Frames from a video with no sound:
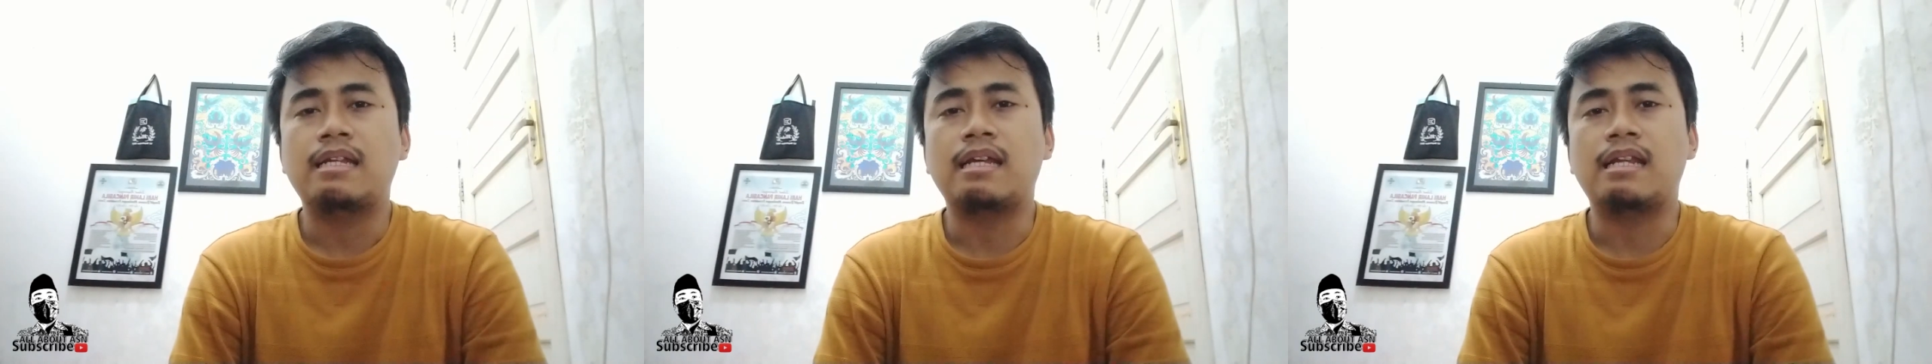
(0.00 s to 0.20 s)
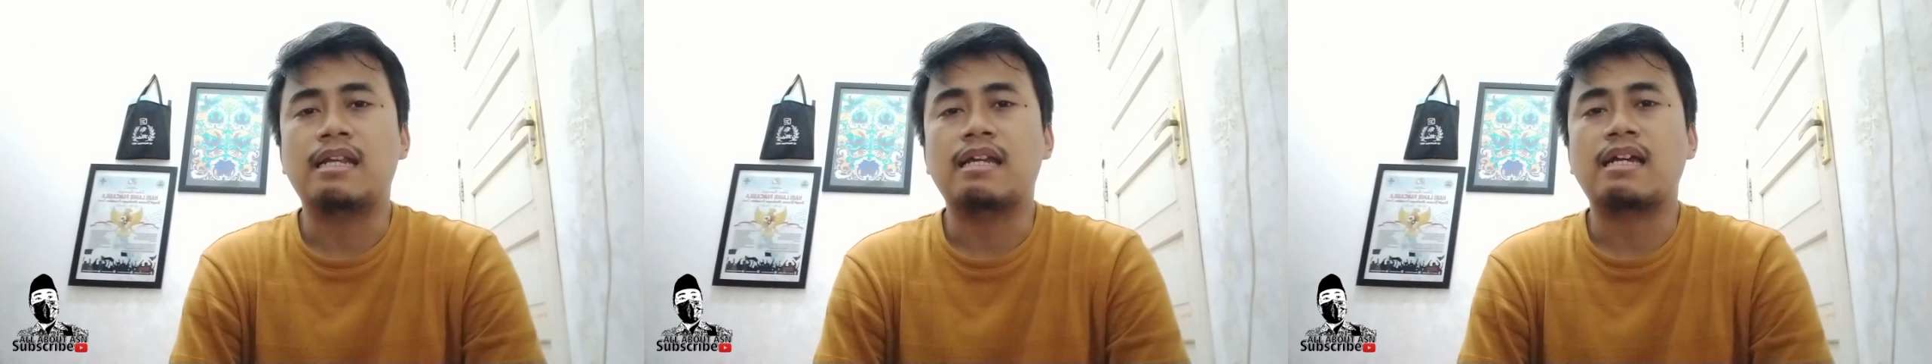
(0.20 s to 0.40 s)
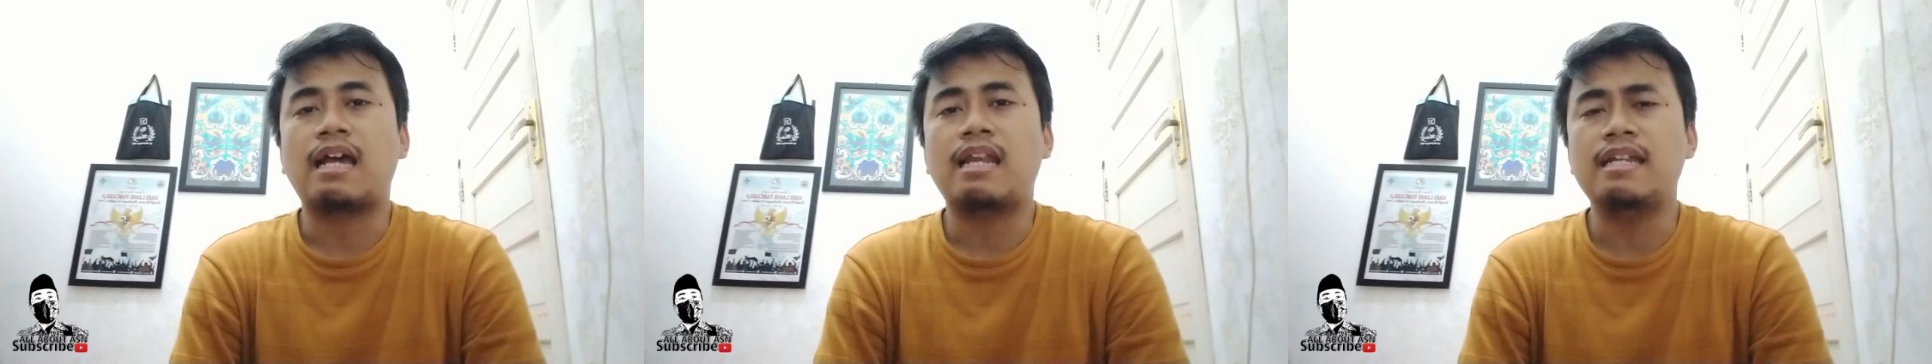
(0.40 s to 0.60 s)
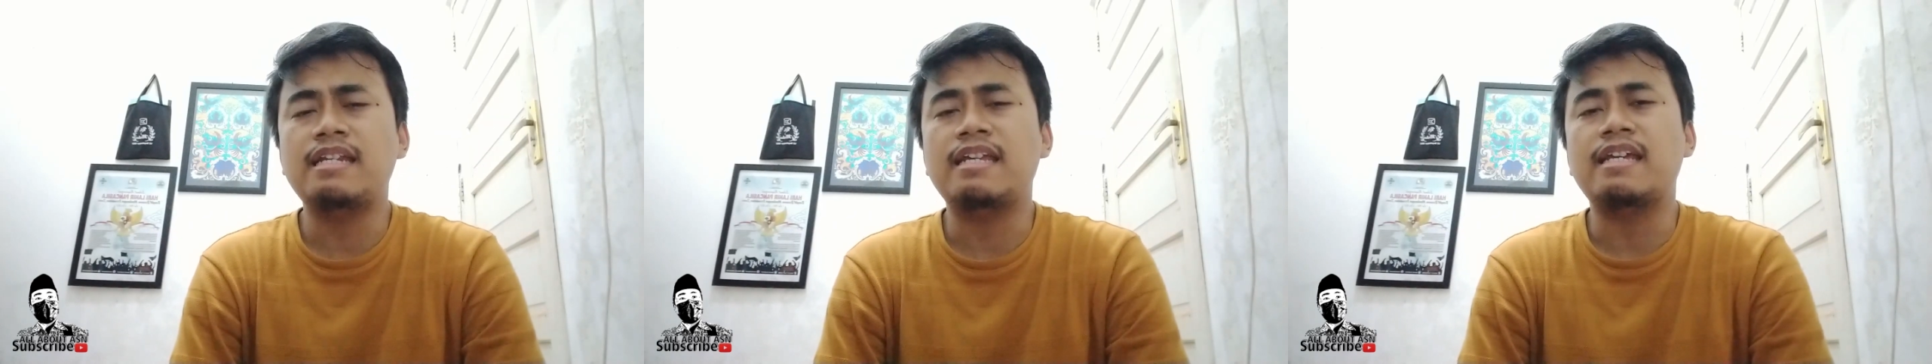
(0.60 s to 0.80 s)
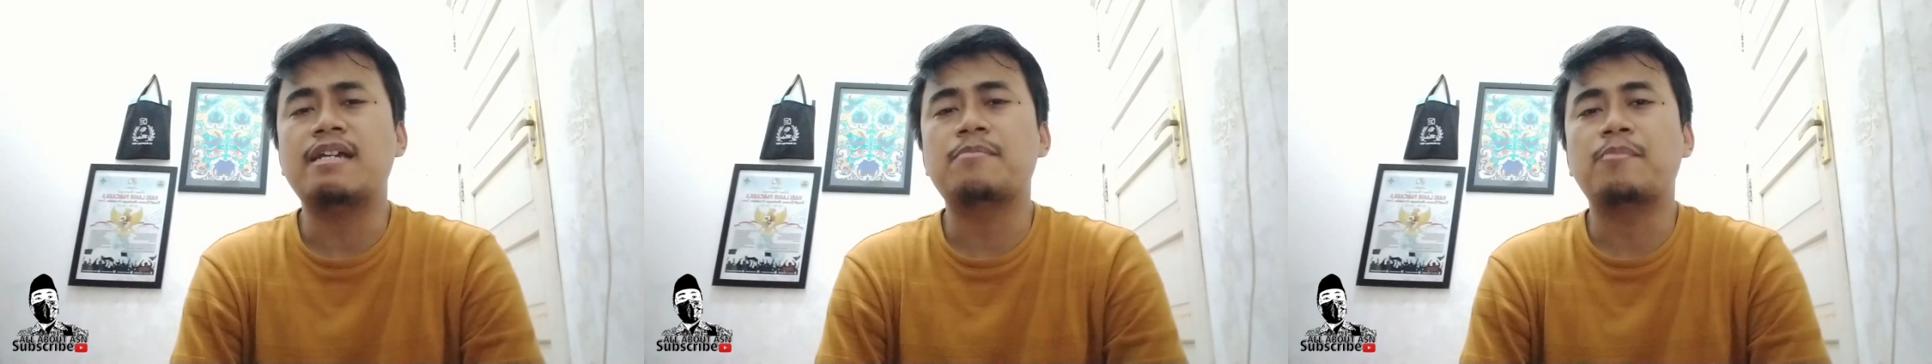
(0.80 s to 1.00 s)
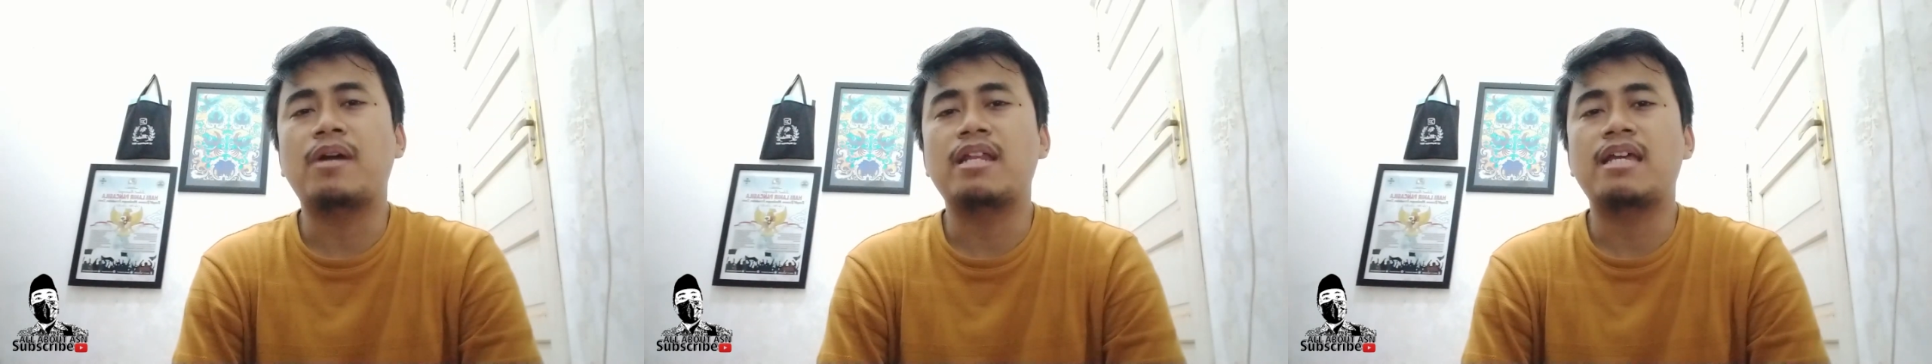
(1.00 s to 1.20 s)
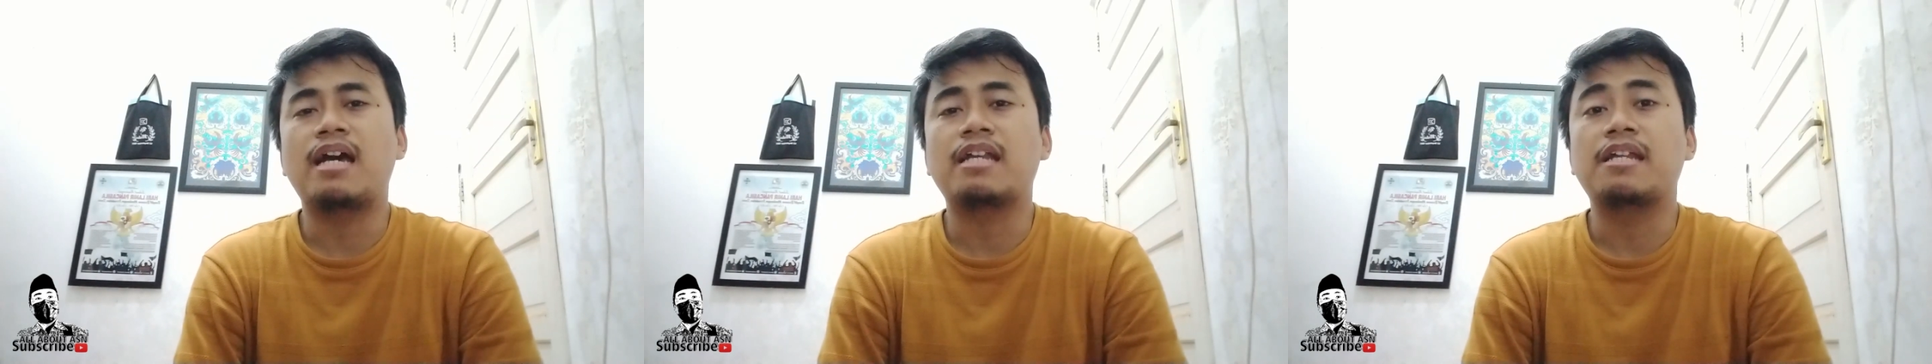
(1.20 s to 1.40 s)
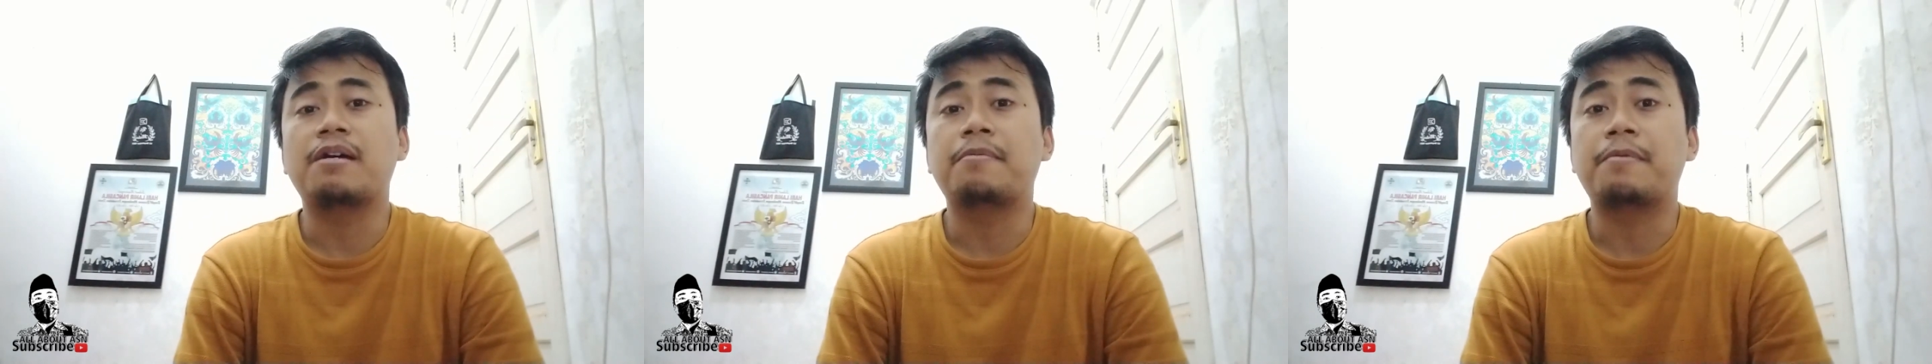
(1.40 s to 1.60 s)
Dan kali ini kembali
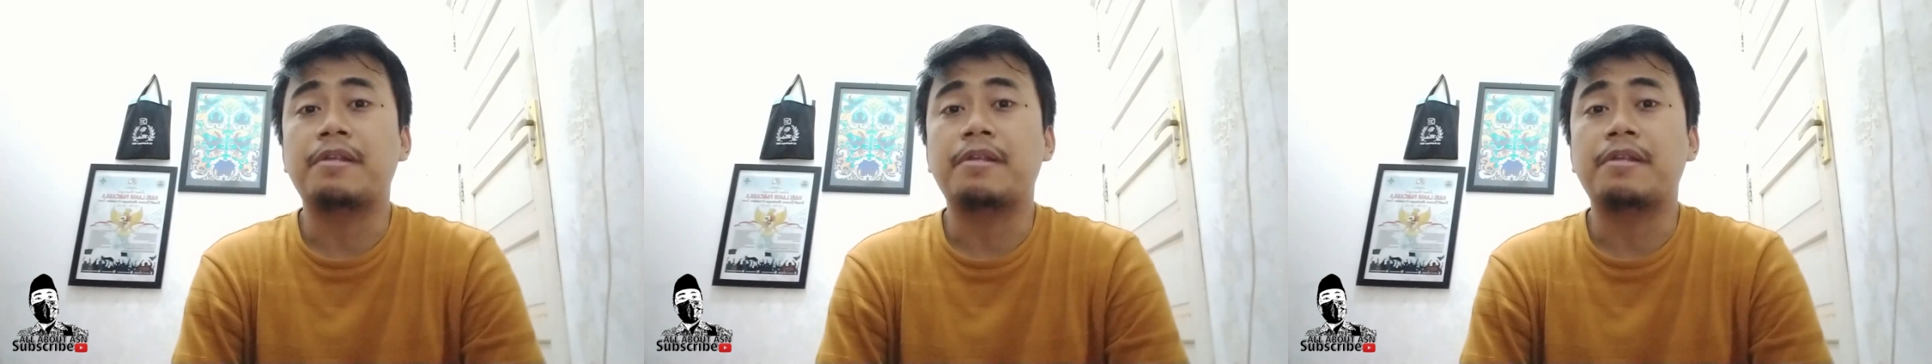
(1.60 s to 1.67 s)
ada